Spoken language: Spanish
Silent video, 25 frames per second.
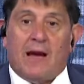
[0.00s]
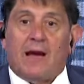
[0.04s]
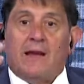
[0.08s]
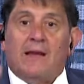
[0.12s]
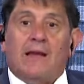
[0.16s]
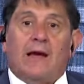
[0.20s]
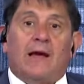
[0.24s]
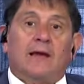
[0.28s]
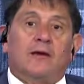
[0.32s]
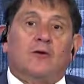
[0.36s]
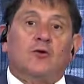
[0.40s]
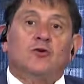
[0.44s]

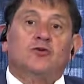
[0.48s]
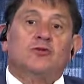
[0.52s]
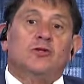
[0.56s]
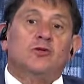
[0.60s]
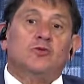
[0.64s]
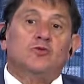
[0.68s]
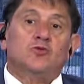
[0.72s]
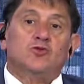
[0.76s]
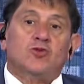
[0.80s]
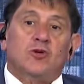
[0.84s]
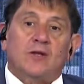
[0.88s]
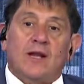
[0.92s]
la,
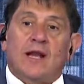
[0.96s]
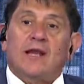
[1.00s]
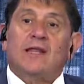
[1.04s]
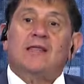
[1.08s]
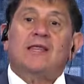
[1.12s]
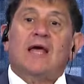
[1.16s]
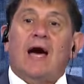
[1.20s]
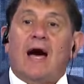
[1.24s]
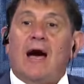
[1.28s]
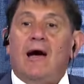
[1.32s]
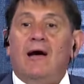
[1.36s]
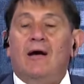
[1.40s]

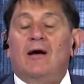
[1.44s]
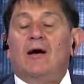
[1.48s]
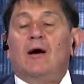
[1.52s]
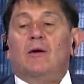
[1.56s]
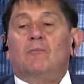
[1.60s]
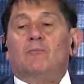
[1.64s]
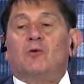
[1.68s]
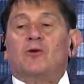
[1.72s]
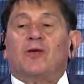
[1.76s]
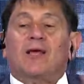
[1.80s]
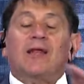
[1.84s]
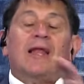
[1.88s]
constitucionalidad,
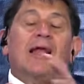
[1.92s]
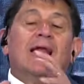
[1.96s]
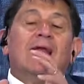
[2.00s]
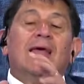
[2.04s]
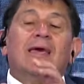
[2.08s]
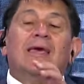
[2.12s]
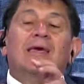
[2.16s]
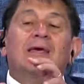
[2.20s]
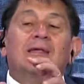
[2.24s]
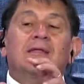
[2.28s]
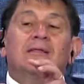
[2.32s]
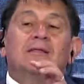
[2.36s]
porque la
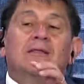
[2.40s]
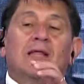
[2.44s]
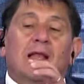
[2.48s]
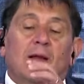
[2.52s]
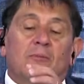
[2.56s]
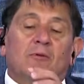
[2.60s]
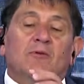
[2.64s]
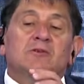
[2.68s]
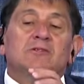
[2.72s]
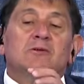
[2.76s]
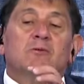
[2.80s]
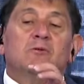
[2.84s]
ley de
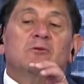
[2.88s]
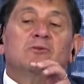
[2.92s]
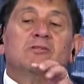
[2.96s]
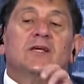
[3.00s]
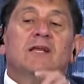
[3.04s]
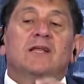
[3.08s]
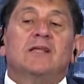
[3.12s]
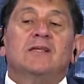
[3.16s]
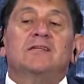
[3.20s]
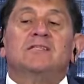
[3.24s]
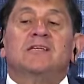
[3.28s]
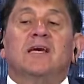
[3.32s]
la provincia de Buenos
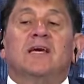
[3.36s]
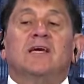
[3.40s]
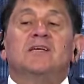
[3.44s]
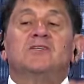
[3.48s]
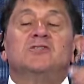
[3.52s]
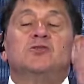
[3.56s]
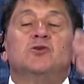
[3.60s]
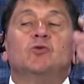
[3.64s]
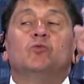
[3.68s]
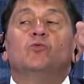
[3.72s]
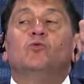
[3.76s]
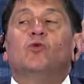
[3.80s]
Aires dice que
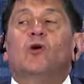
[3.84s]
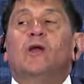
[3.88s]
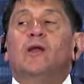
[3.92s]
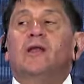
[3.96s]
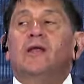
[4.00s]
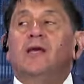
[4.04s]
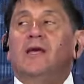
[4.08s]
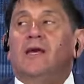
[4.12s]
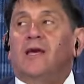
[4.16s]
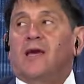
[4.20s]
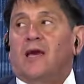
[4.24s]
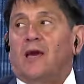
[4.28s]
si uno
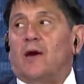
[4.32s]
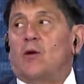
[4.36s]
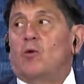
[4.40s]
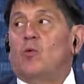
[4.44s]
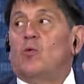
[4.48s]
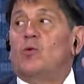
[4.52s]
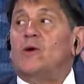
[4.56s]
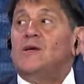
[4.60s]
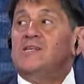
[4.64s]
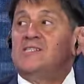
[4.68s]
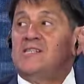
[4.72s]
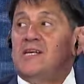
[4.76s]
elige
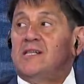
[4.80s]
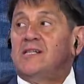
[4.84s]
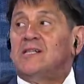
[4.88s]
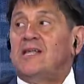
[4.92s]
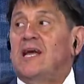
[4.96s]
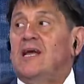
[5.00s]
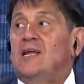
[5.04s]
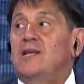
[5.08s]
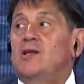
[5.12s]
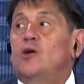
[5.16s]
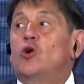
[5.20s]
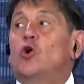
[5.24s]
jueces
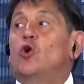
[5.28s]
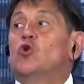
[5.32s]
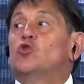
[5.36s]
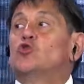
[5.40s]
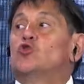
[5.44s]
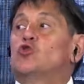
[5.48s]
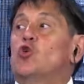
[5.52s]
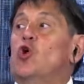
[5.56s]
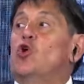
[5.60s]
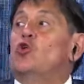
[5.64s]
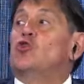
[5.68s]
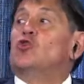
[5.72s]
técnicos,
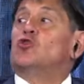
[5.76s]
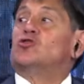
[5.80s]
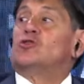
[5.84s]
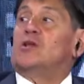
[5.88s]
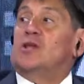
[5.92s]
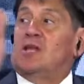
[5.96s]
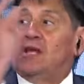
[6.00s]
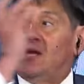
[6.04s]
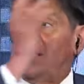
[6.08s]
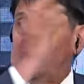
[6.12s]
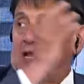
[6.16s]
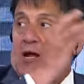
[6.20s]
todos
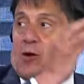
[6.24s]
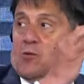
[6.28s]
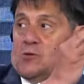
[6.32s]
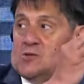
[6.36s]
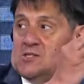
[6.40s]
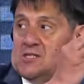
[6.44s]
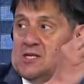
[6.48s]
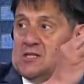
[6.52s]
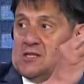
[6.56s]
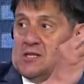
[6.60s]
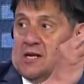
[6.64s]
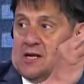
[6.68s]
tienen que ir a
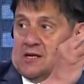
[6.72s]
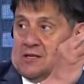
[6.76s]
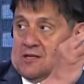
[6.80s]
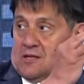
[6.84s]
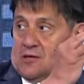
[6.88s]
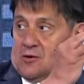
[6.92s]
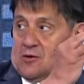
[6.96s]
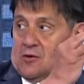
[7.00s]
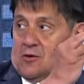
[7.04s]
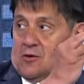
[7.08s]
jueces técnicos.